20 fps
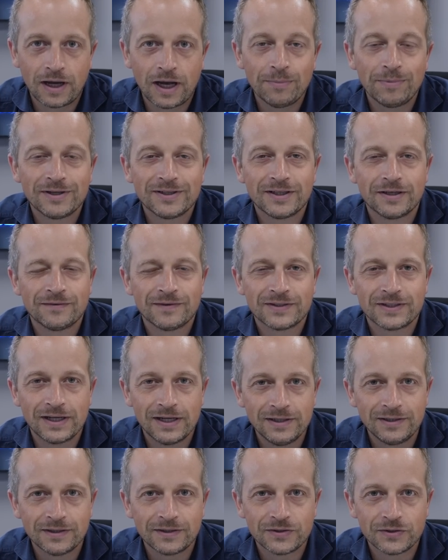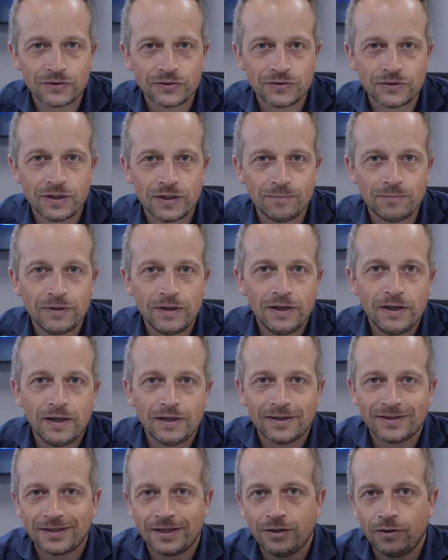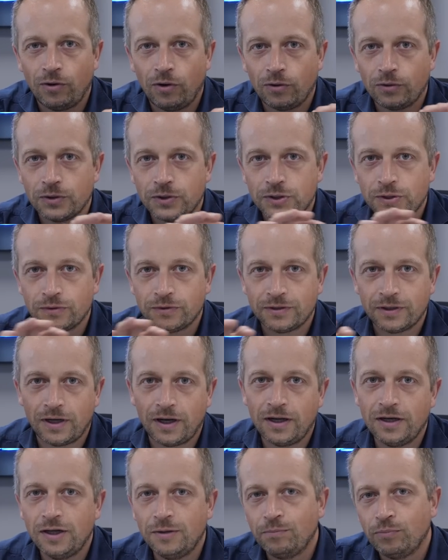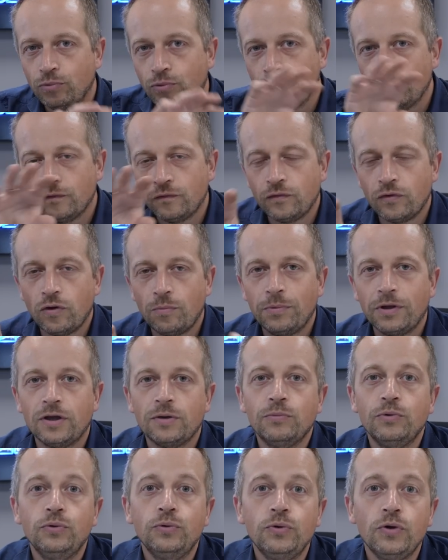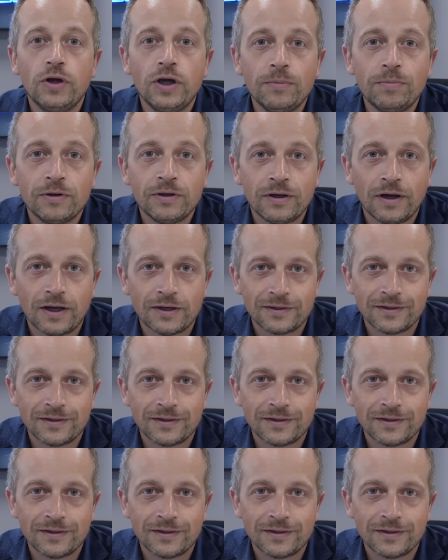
Einmal das etwas ältere System, das eine horizontale, bogenförmige Menüebene